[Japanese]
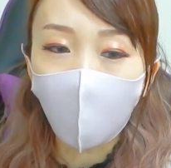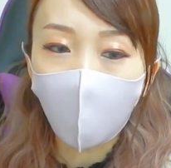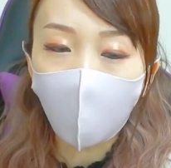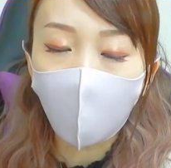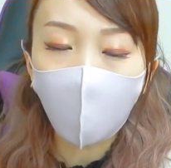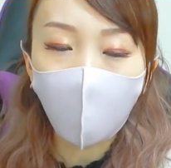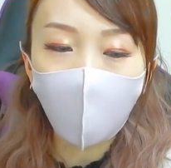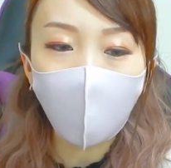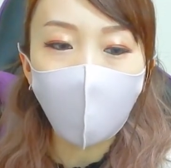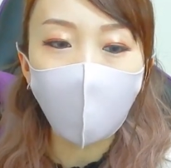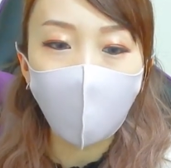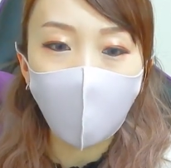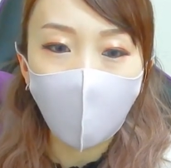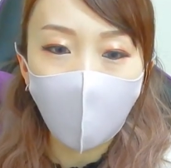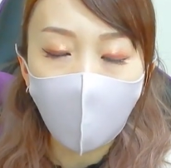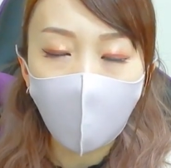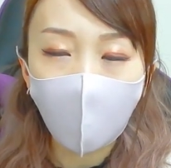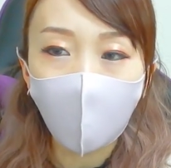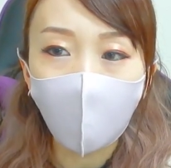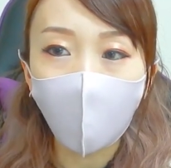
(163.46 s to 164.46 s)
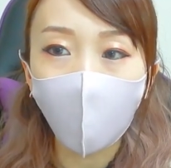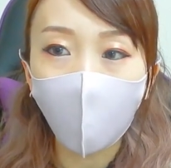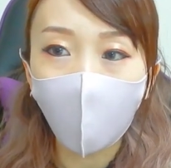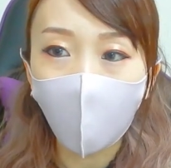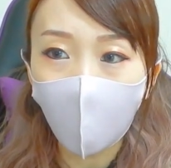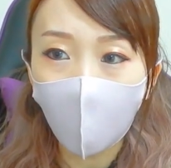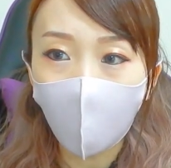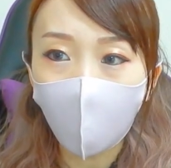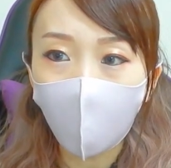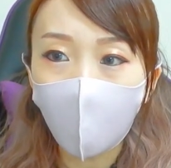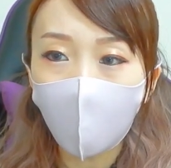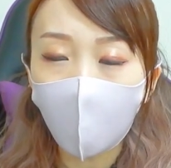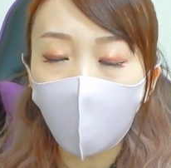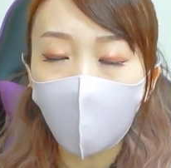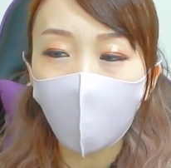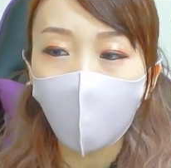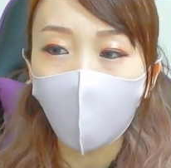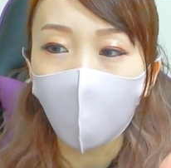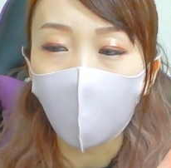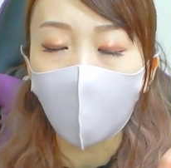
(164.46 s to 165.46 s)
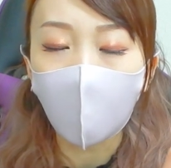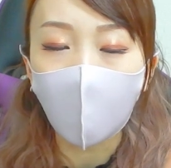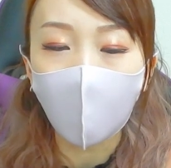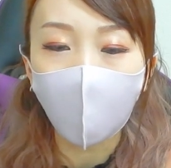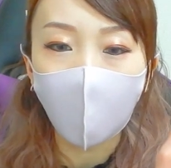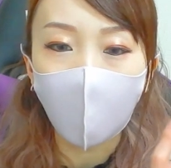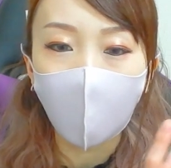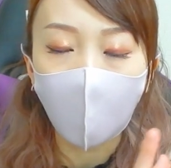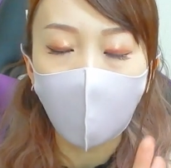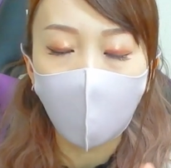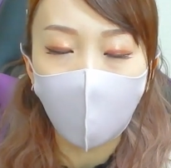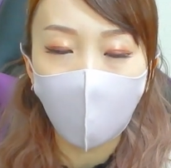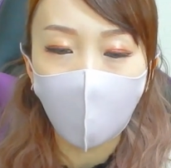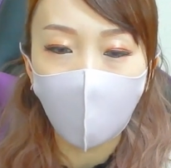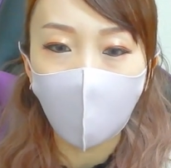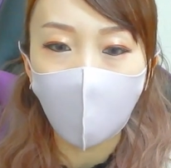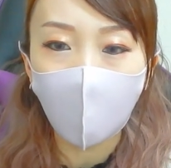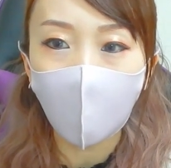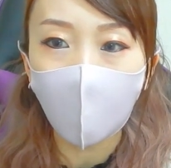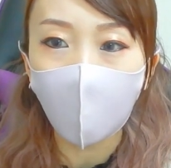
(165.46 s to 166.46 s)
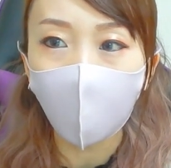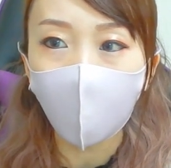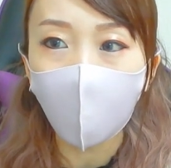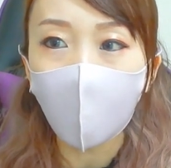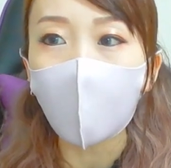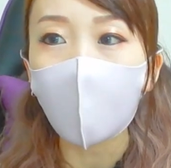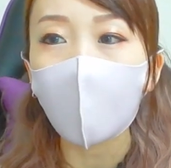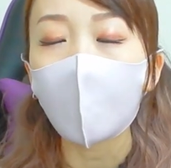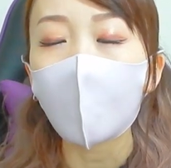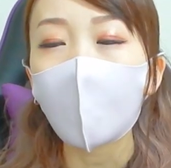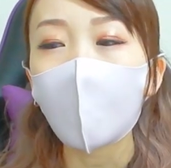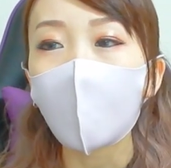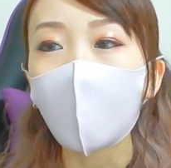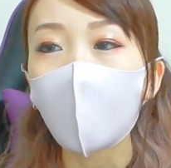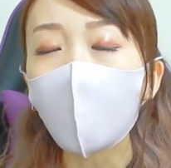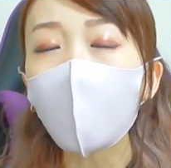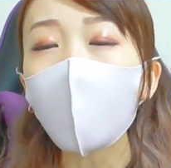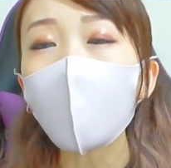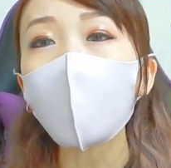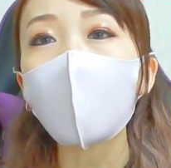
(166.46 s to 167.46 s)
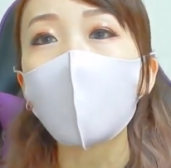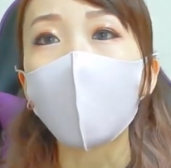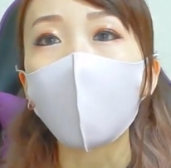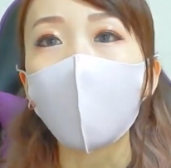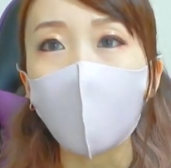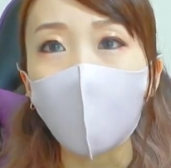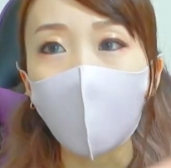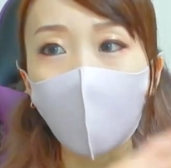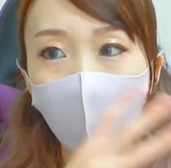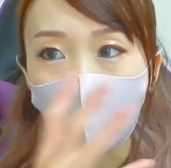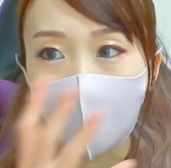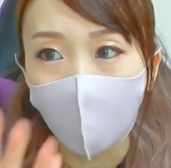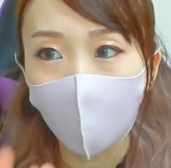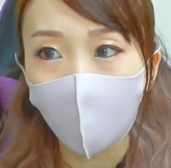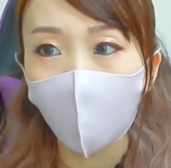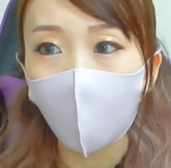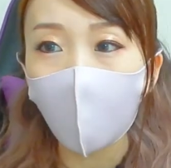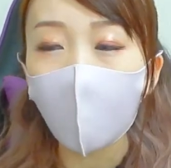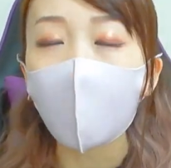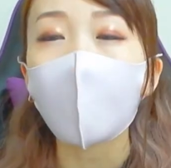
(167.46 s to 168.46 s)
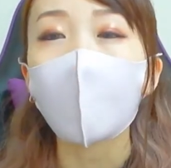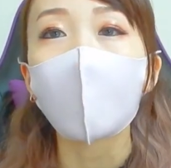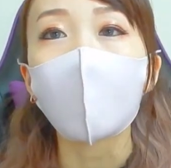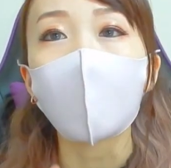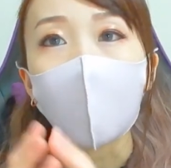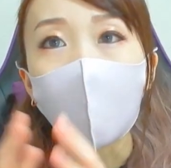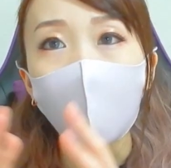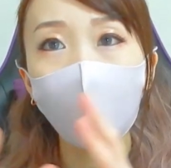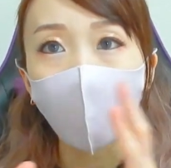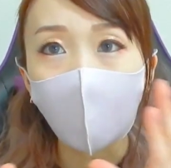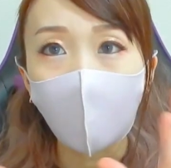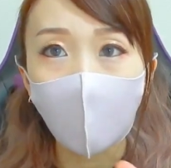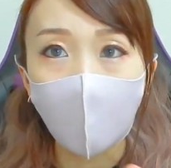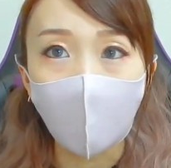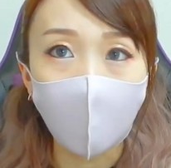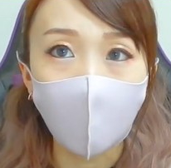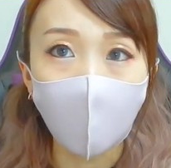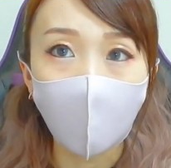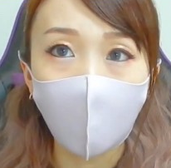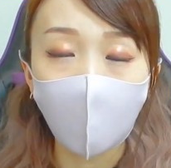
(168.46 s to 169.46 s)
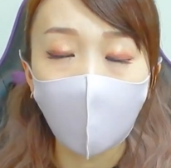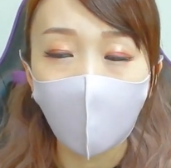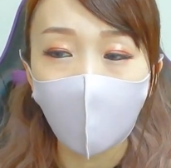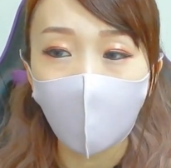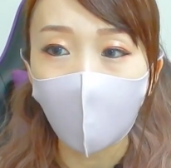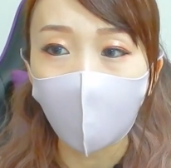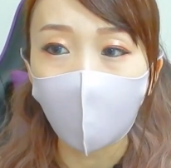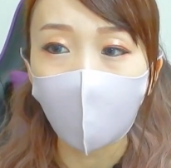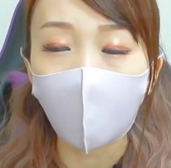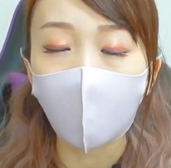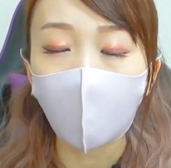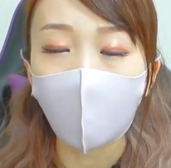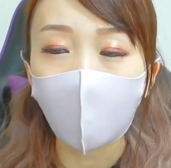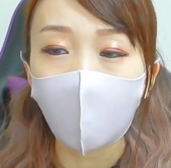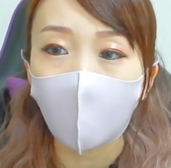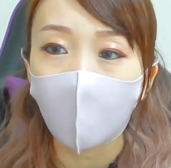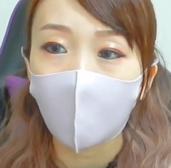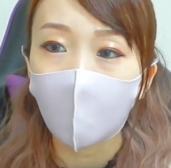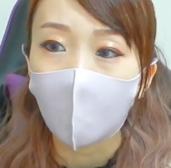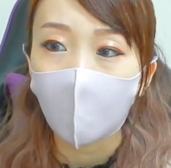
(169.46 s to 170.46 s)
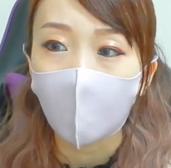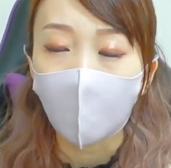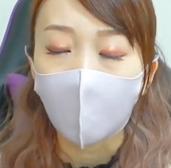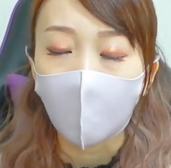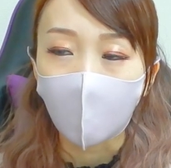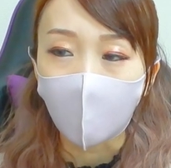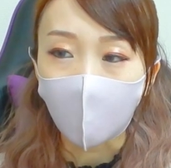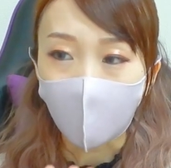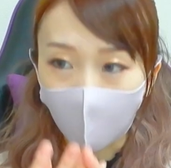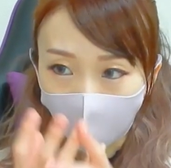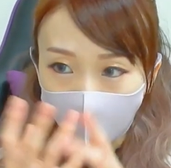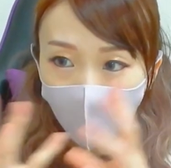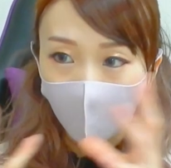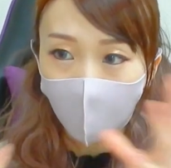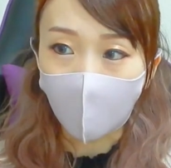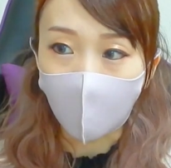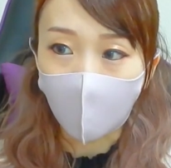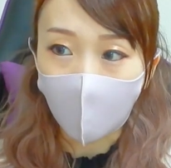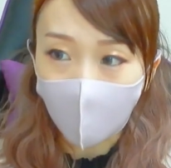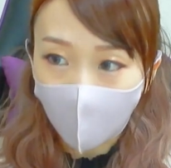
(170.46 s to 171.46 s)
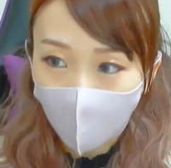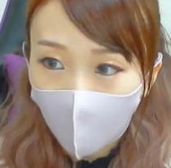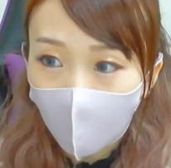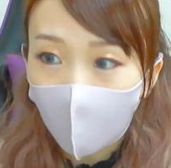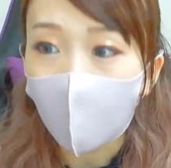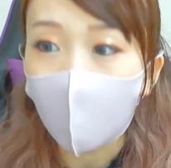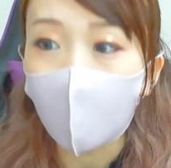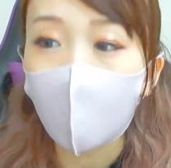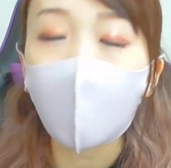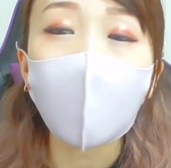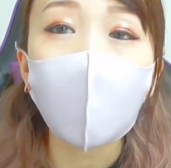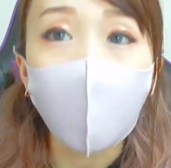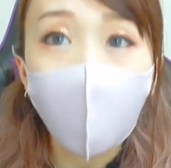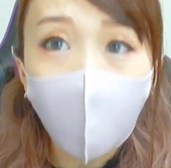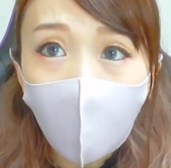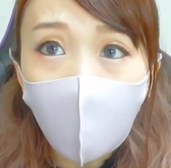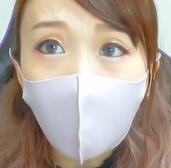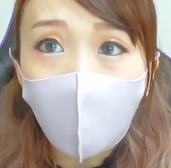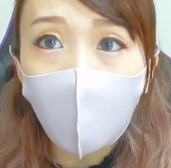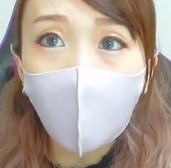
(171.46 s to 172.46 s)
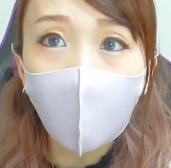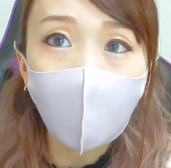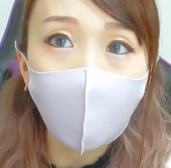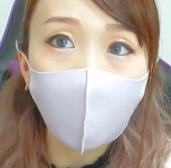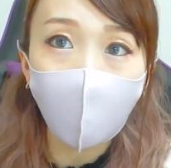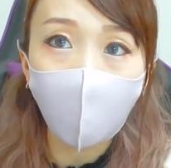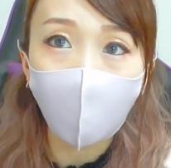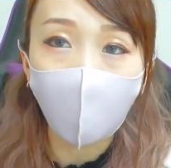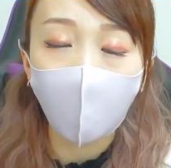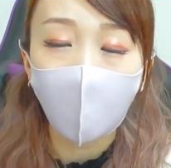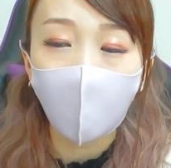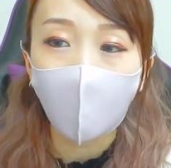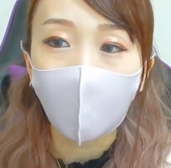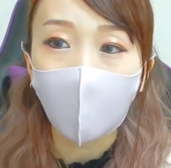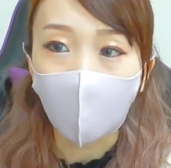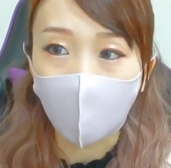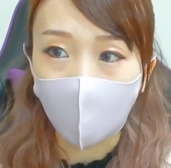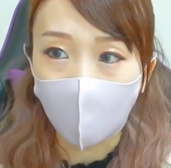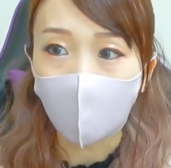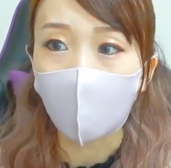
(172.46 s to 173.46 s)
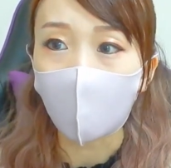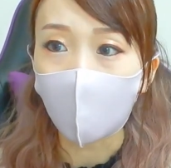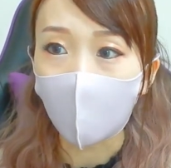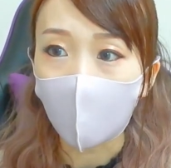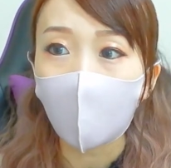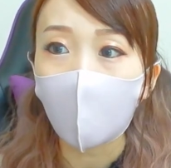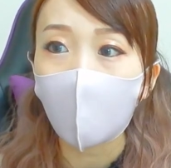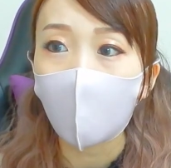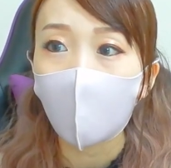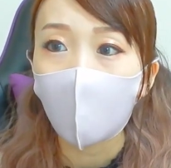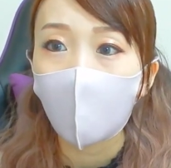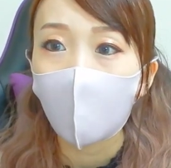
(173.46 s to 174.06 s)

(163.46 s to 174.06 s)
要するに、ドッカンバトルの生配信以外は、の生配信はサブチャンネル、サブ、サブチャンネルでやっていきますっていう話。うん